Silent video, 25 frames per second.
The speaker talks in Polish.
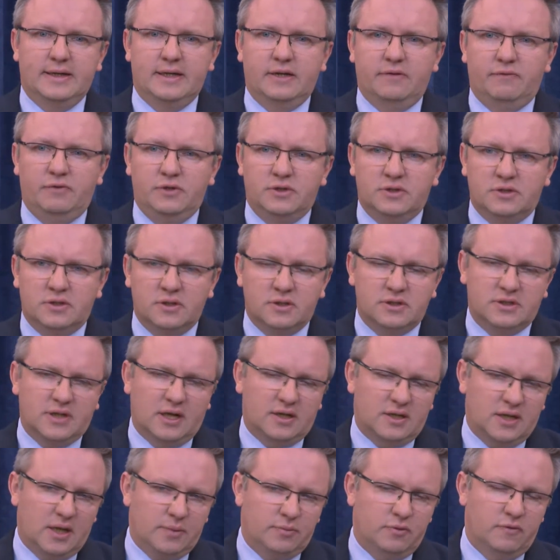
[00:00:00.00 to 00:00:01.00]
wizyty
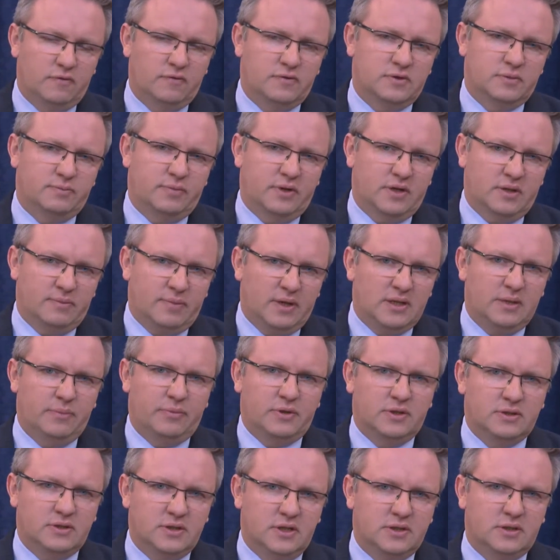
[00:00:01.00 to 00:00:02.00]
startupów z panem
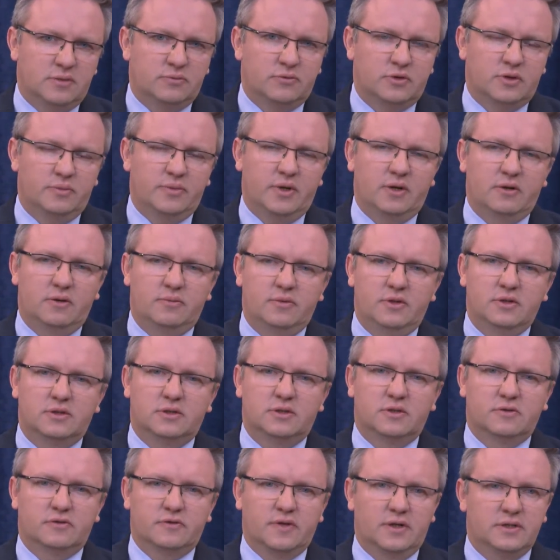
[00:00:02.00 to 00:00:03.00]
prezydentem, które miały
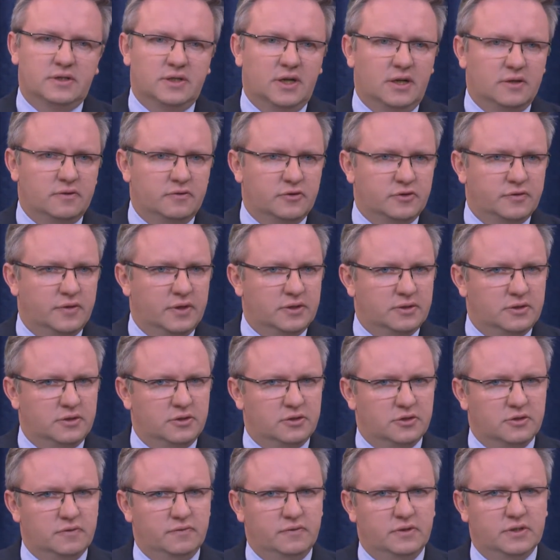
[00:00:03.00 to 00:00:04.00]
miejsce w Szwajcarii, w Szwecji
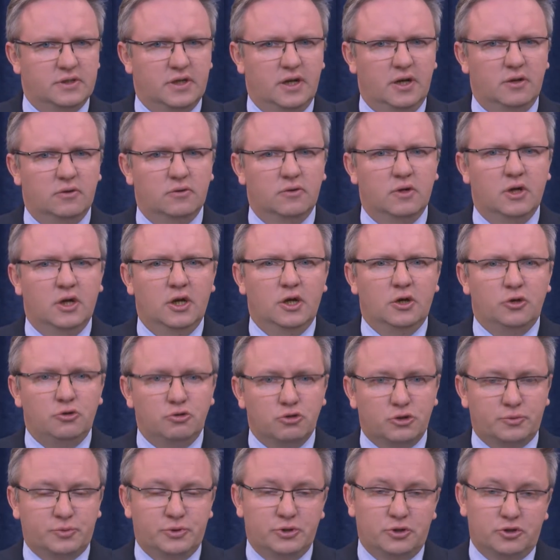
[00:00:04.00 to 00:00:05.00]
czy w Izraelu,
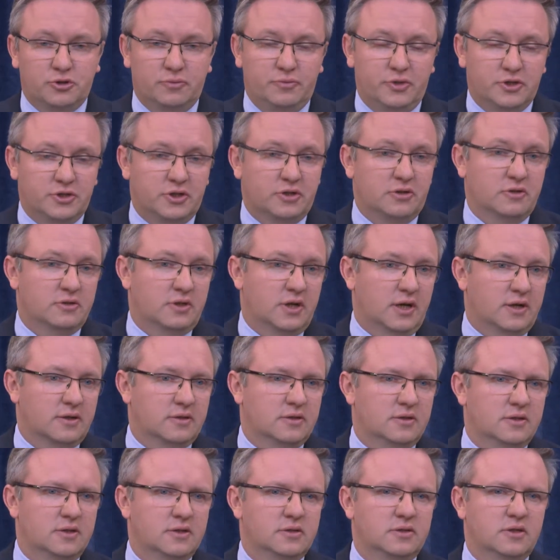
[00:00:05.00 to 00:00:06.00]
już przynoszą pierwsze
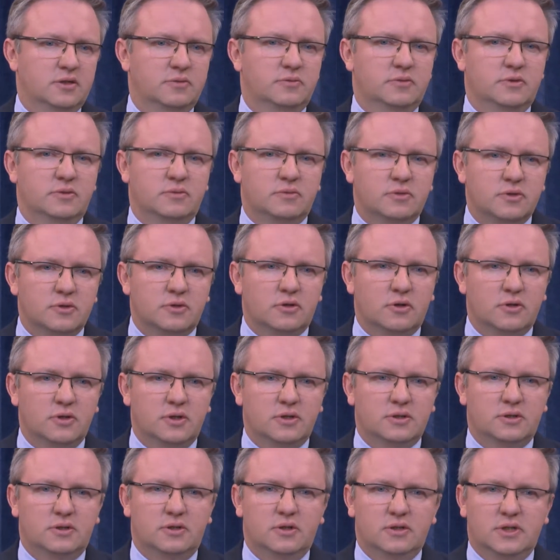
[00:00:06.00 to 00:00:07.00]
kontrakty. Jesteśmy, to
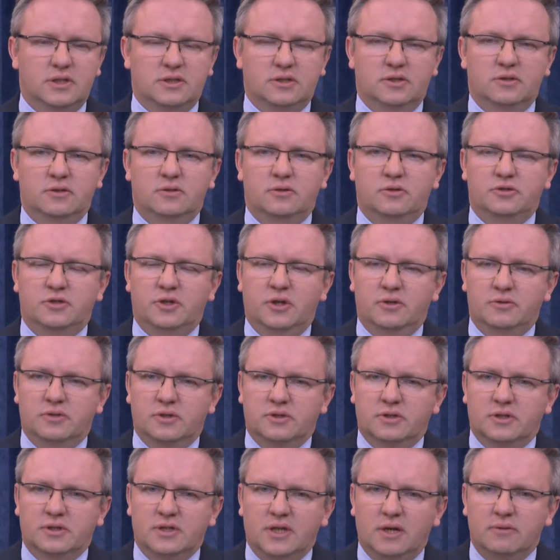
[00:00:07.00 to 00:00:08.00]
jest, do nas docierają te
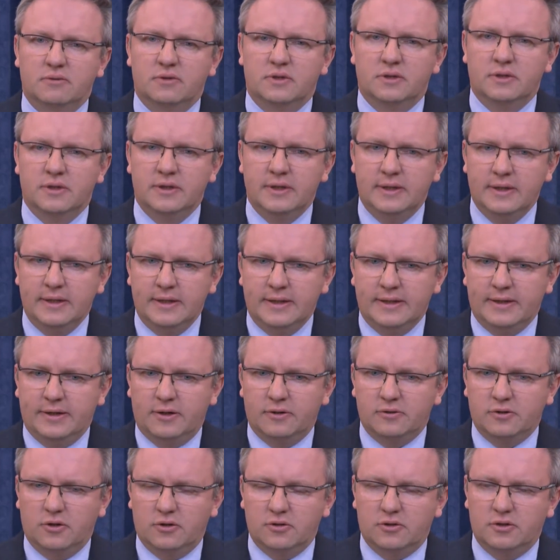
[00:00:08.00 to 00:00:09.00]
sygnały i
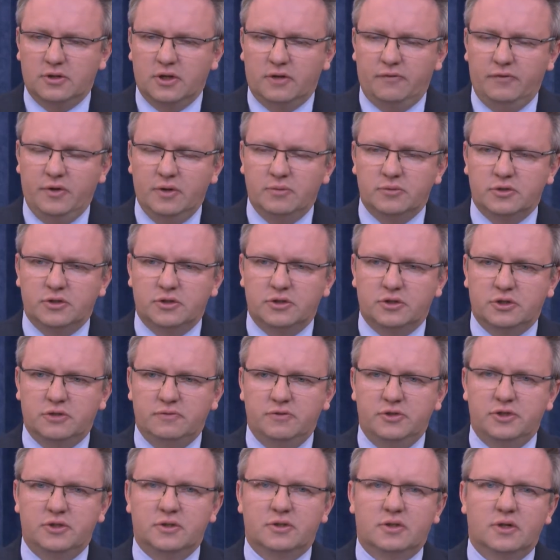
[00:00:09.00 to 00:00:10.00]
od, od tych firm, że
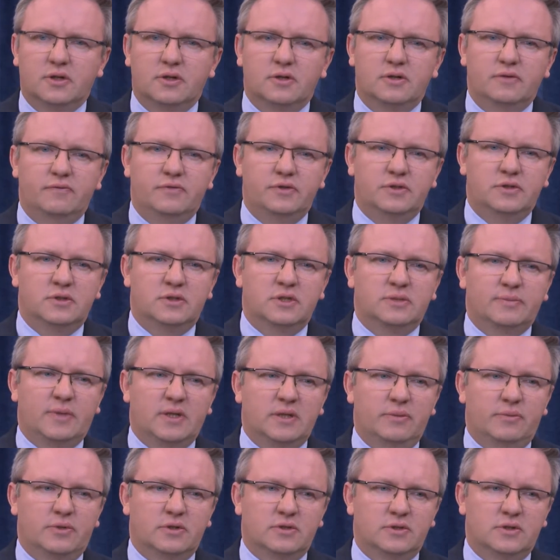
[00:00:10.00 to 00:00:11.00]
rzeczywiście te wizyty z
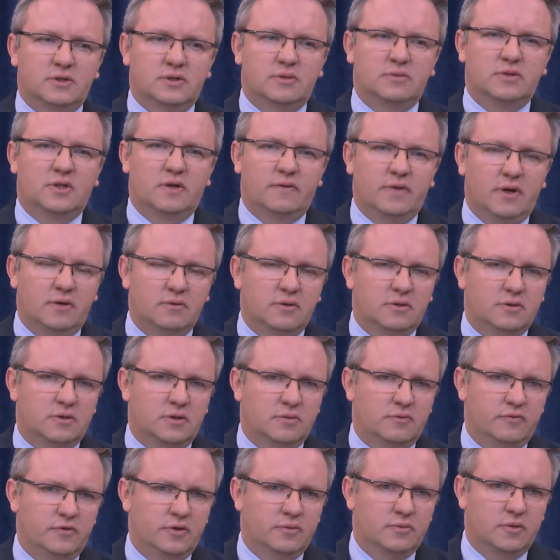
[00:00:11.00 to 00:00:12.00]
panem prezydentem dawały
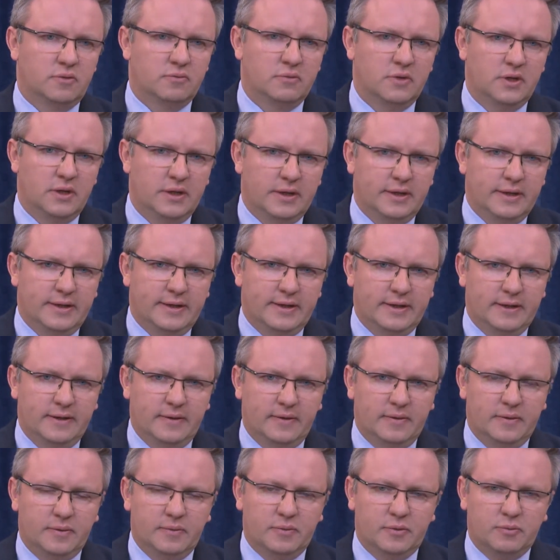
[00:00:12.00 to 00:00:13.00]
tym firmom e, e,
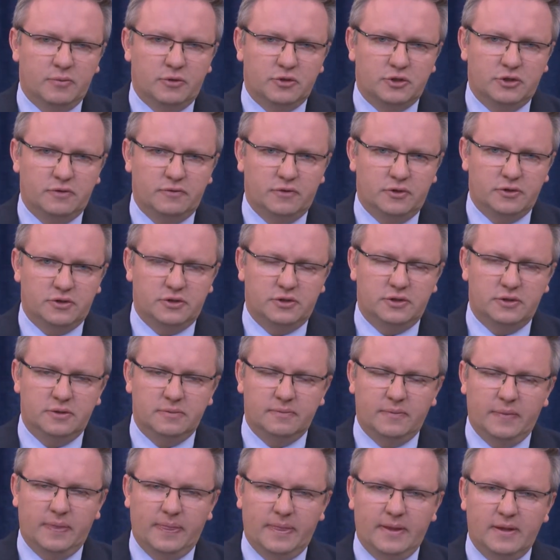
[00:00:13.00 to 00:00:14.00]
możliwości
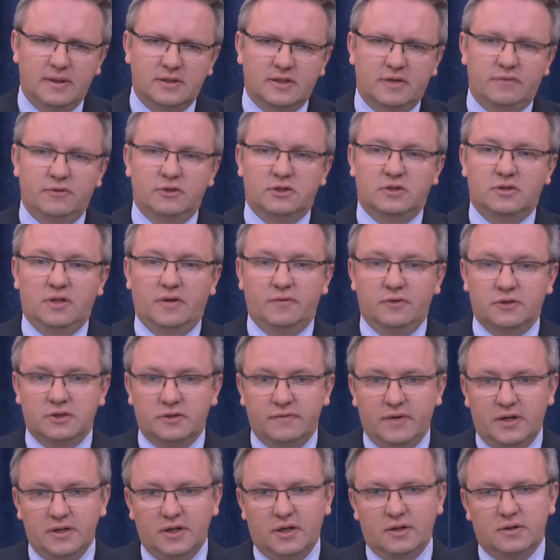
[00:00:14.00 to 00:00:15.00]
e,
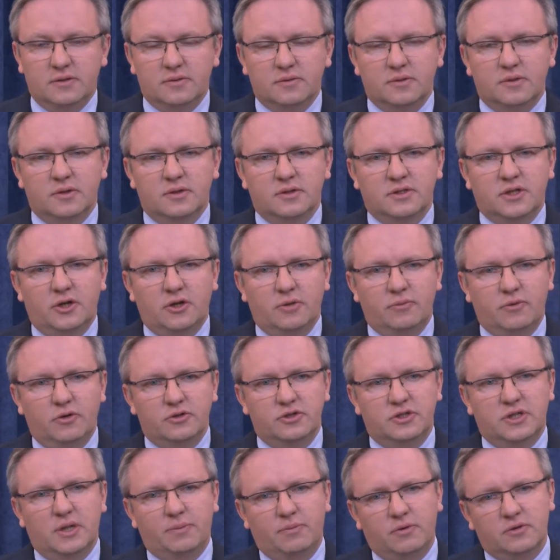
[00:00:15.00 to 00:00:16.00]
nawiązywania
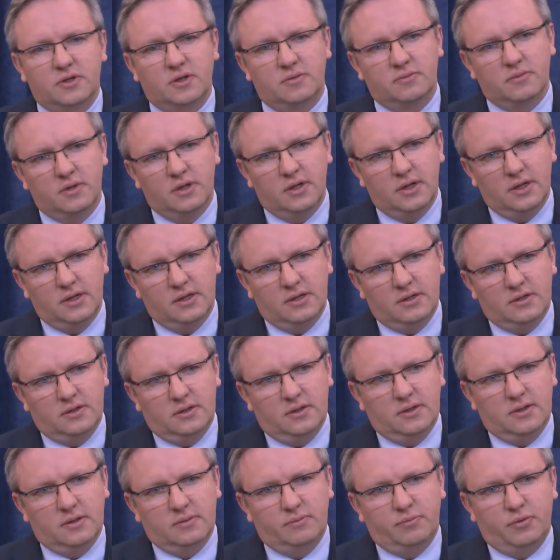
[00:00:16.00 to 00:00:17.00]
znajomości, a potem
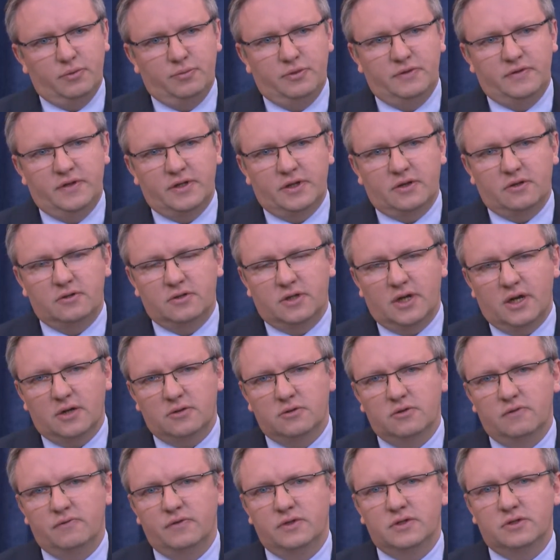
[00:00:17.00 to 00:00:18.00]
podpisywania
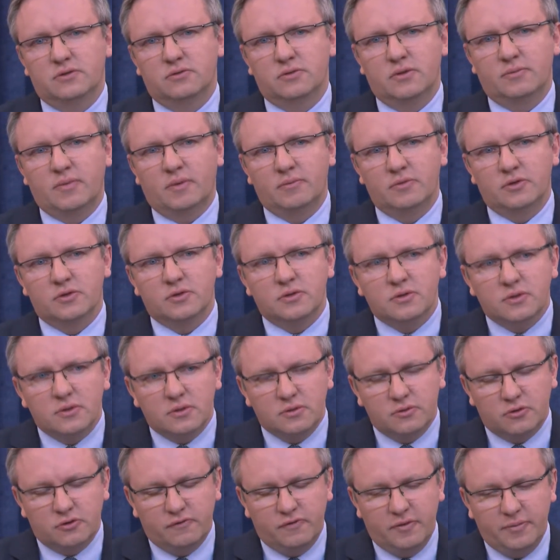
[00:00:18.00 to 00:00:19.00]
kontraktów, więc tutaj mamy
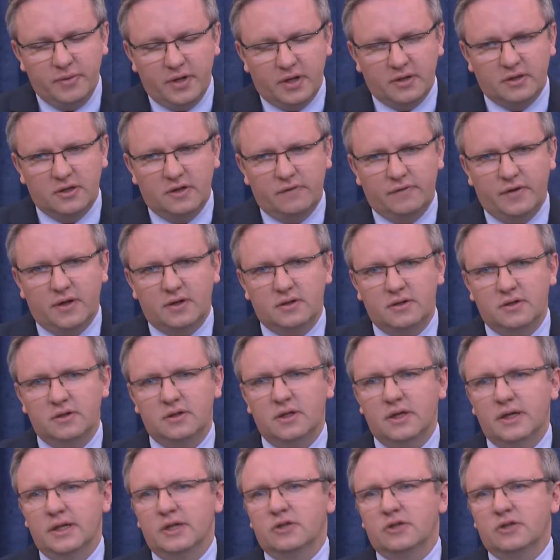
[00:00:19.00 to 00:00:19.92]
już wymierne efekty.